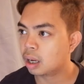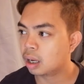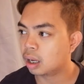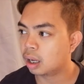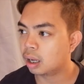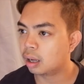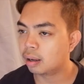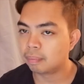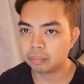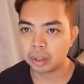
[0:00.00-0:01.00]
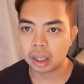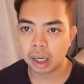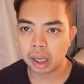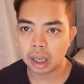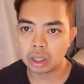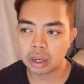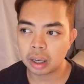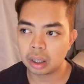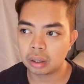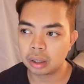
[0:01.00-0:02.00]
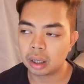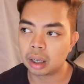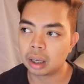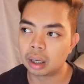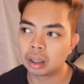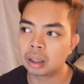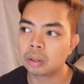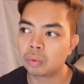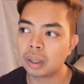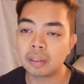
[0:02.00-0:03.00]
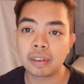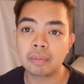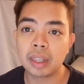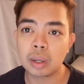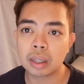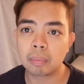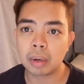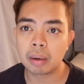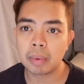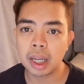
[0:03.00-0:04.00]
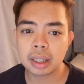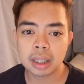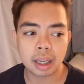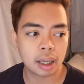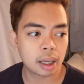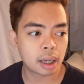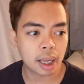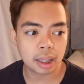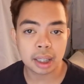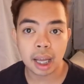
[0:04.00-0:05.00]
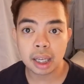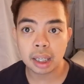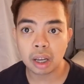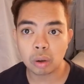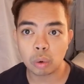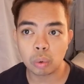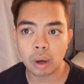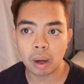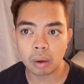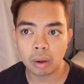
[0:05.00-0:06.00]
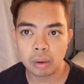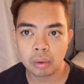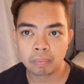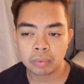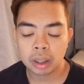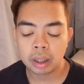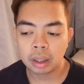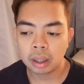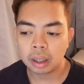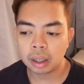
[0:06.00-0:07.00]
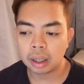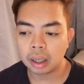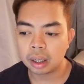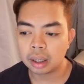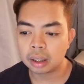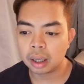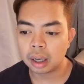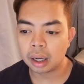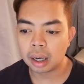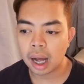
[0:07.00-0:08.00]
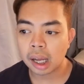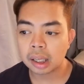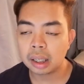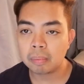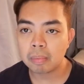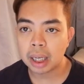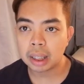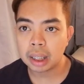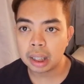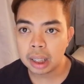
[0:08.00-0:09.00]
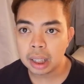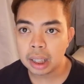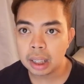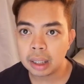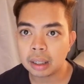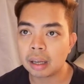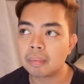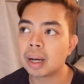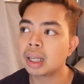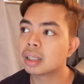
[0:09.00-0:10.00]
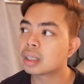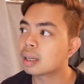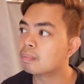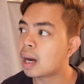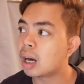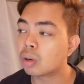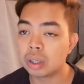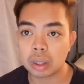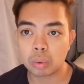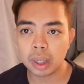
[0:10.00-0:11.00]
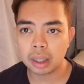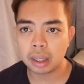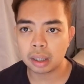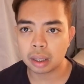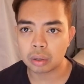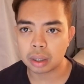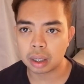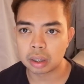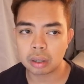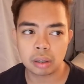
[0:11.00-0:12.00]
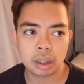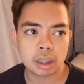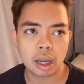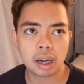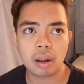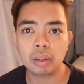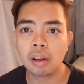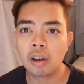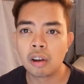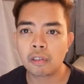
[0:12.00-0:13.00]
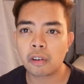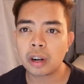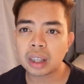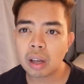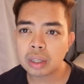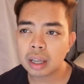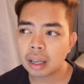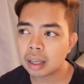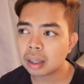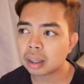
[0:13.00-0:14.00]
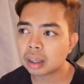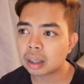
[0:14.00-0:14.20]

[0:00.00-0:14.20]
Um, nagre-range siya ngayon ng 25,000 per month sa renta na nakukuha ko. And ang aking monthly naman sa bangko is 29,000. So it's around 4,000